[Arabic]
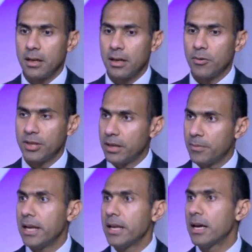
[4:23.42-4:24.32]
الوزير
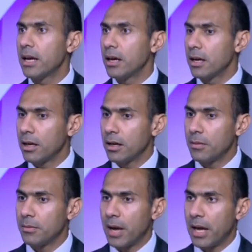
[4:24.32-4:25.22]
الماليه
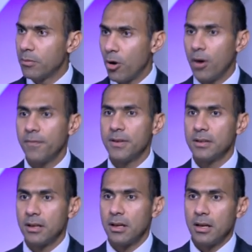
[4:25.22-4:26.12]
معالي المحافظ
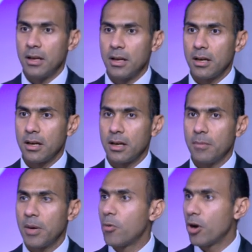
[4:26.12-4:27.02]
آه،
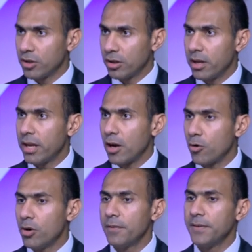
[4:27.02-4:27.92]
المجموعه الاقتصاديه
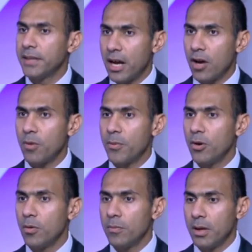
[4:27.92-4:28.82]
ككل في تناغم ما
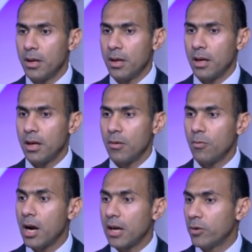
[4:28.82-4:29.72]
بينهم آه،
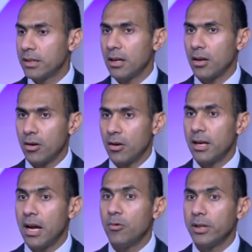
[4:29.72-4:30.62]
وخدوا هذا القرار
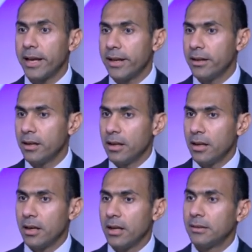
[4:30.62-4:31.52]
الاول كان
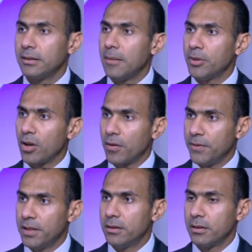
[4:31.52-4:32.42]
آه، تم
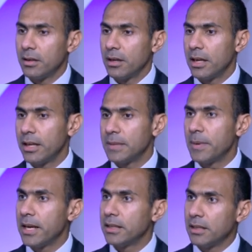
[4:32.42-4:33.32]
تخفيض
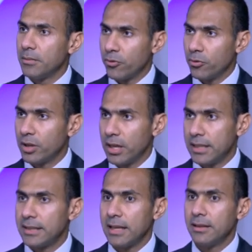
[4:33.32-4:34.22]
النسبه التي المفروض ان هي
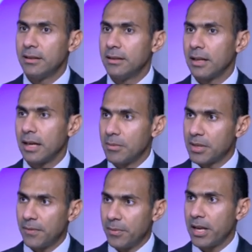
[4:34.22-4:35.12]
تتسدد ل 5%
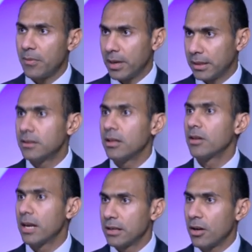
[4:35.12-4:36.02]
وبعدين
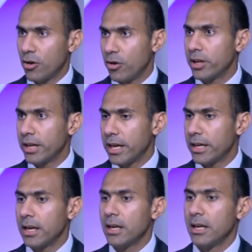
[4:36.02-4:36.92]
صدر هذا القرار ان
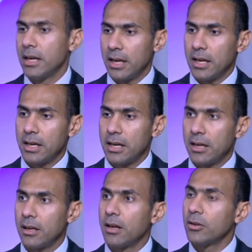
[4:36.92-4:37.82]
هي
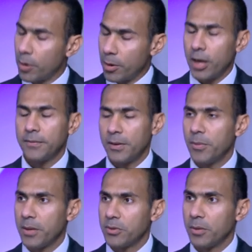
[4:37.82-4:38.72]
تبقى 1% تبقى 1%
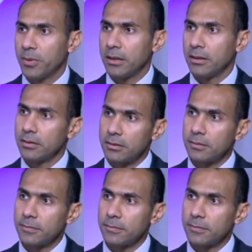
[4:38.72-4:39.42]
بالظبط طب يعني